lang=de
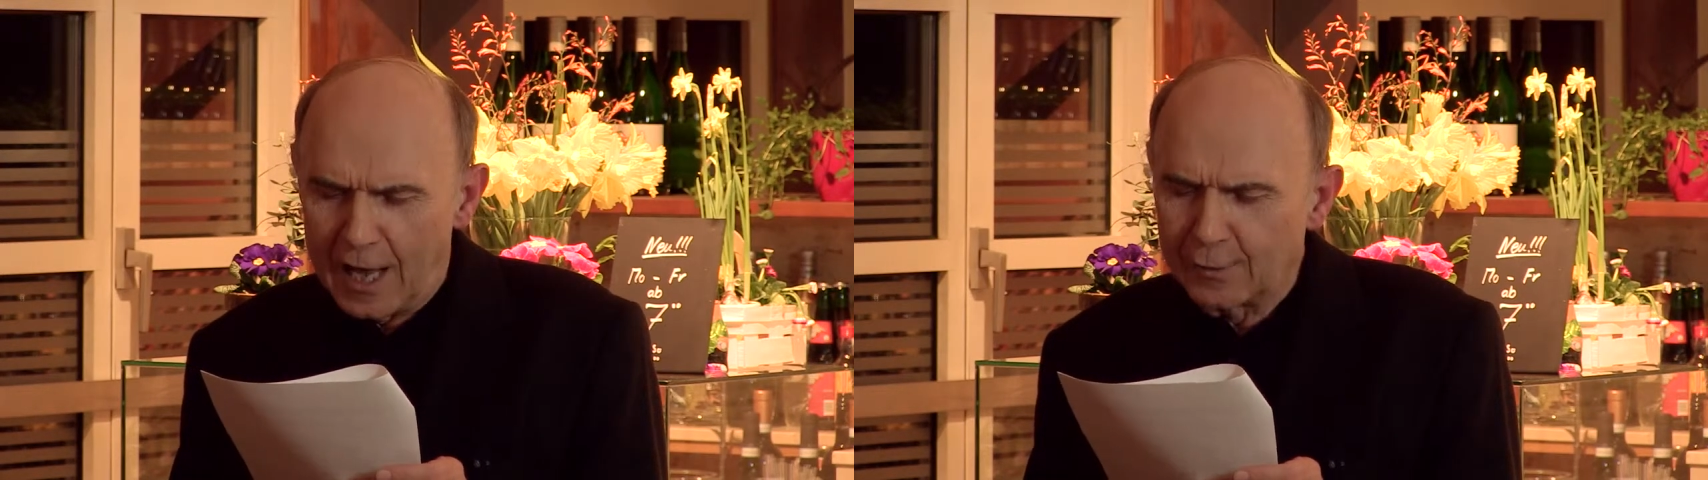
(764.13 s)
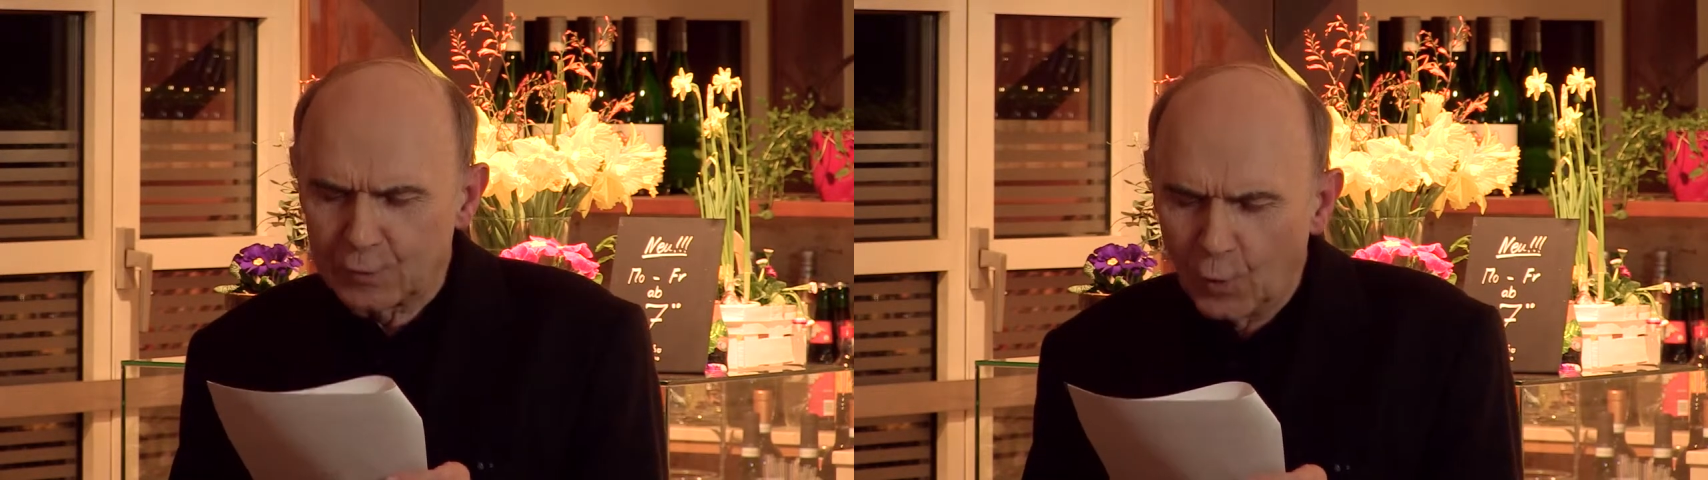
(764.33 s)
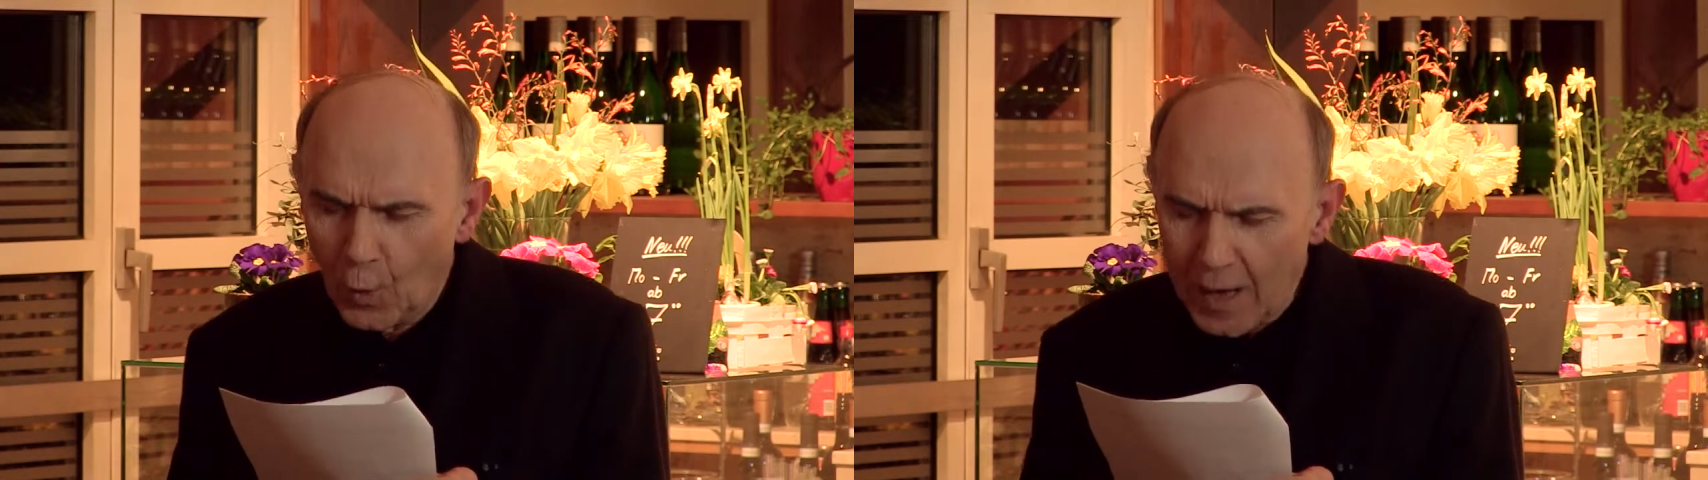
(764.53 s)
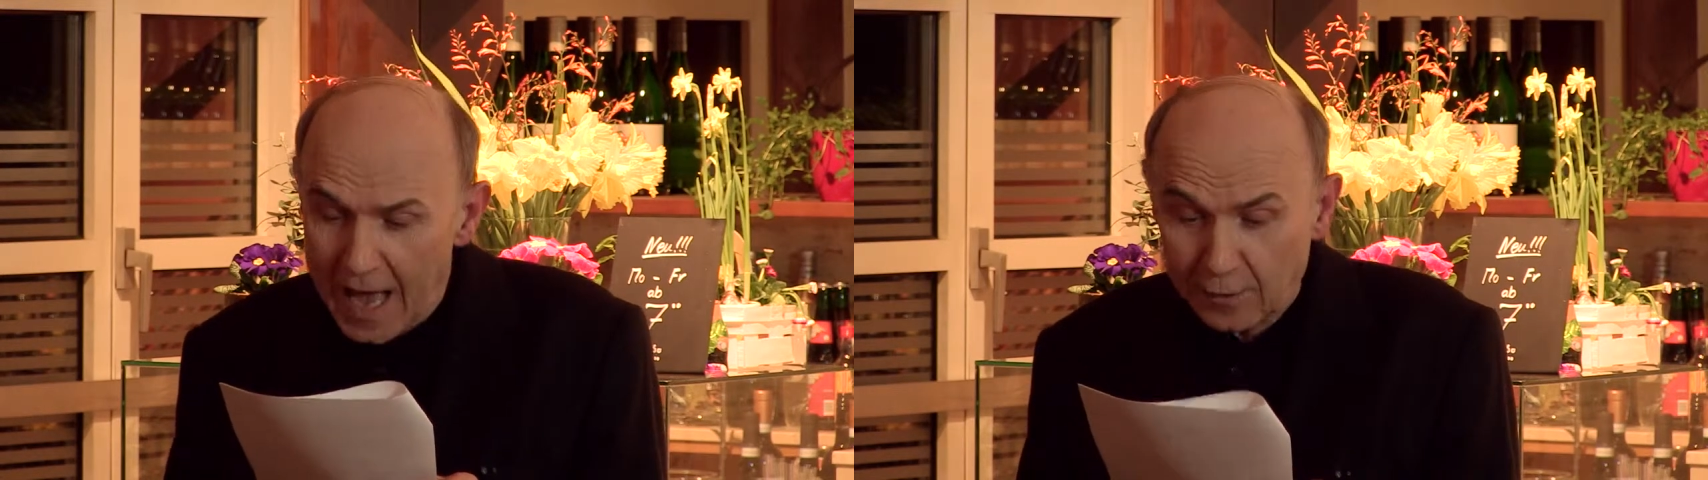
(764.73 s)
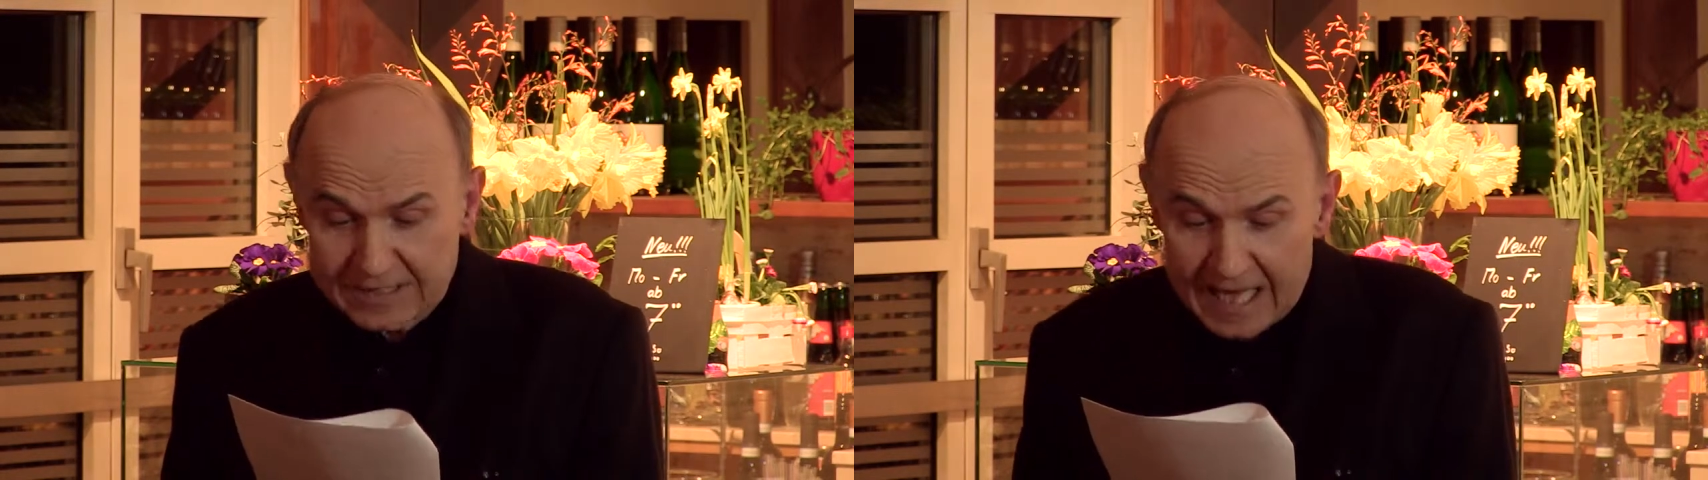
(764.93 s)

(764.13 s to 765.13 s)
aus Hunger, aus